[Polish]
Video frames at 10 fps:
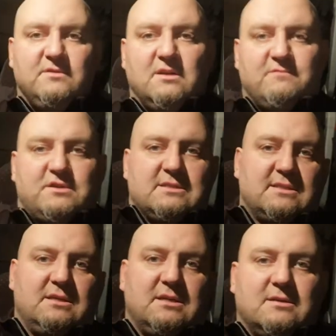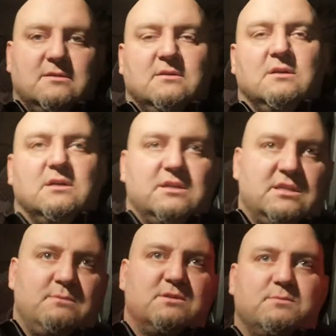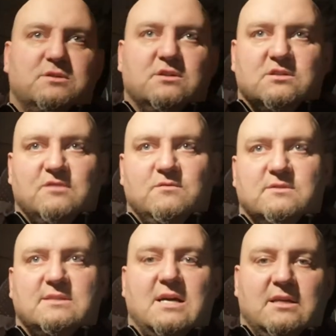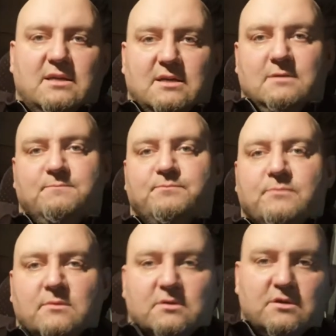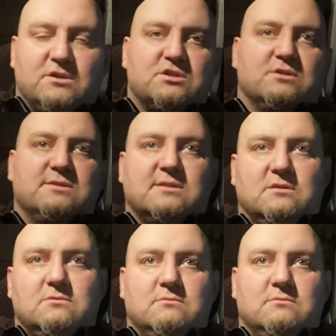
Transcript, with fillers: witam wszystkich. Chciałem rozpocząć nową serię dotyczącą